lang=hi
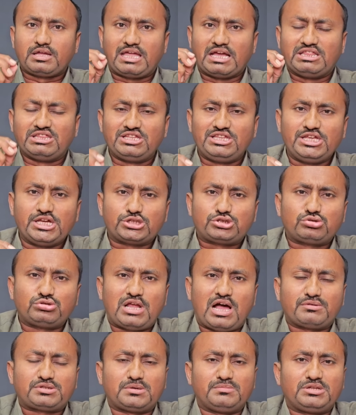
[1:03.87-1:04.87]
केंद्रीय
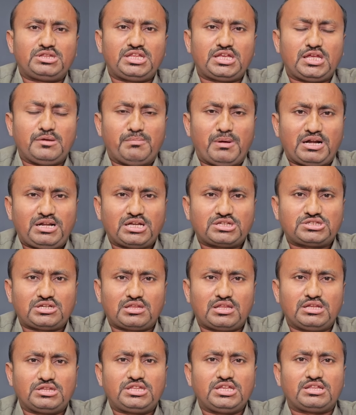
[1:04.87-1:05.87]
चुनाव समिति की बैठक
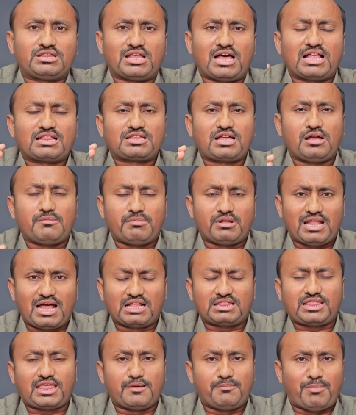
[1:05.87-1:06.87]
चल रही थी रात का
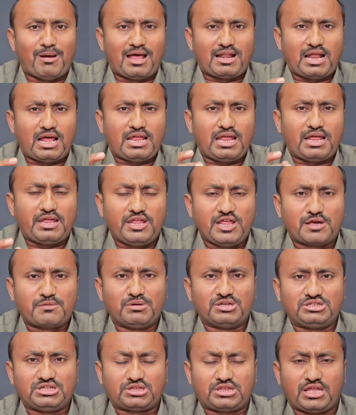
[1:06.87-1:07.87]
रात के बारह या एक
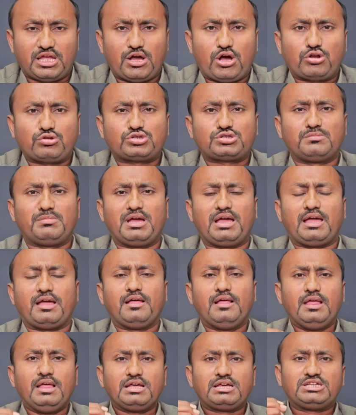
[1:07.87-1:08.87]
बजे थे और
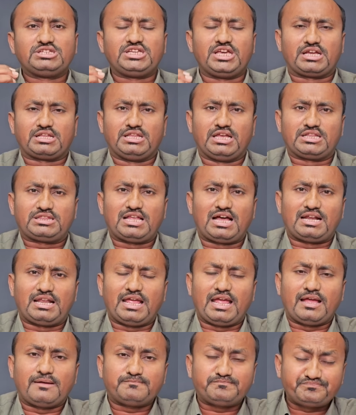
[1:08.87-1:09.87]
उसमें किसी एक नेता
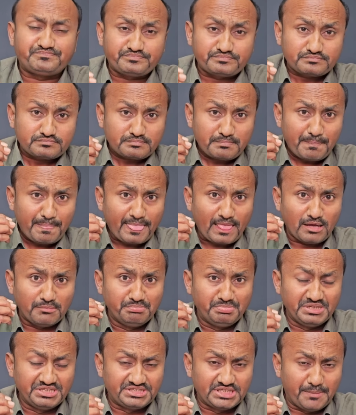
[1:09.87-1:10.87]
ने
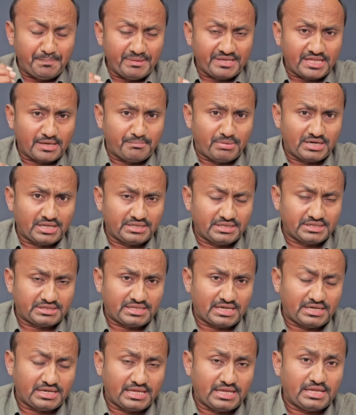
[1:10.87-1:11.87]
बीजेपी के बड़े
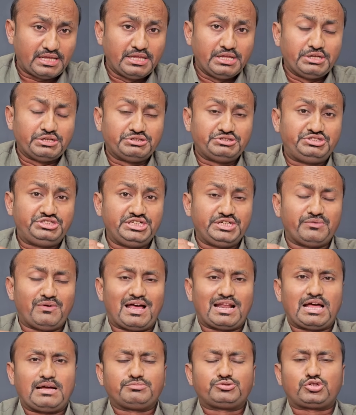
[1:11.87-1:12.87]
नेता ने
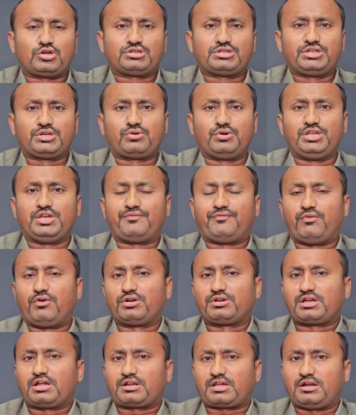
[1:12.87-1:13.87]
जीवाराम चौधरी को यह
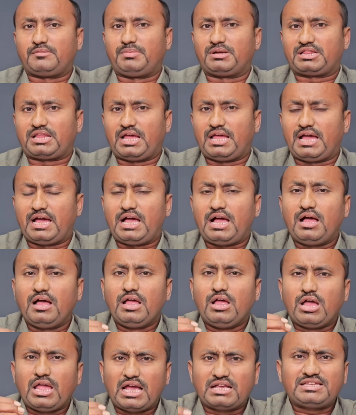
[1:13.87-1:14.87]
फोन कर कर बताया
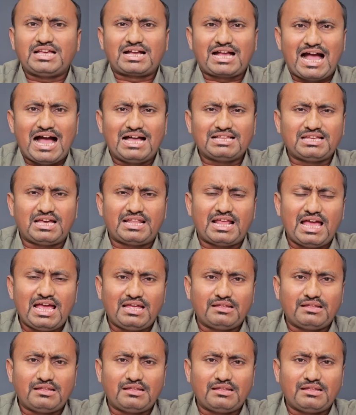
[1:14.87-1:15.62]
ऐसा कहा जा रहा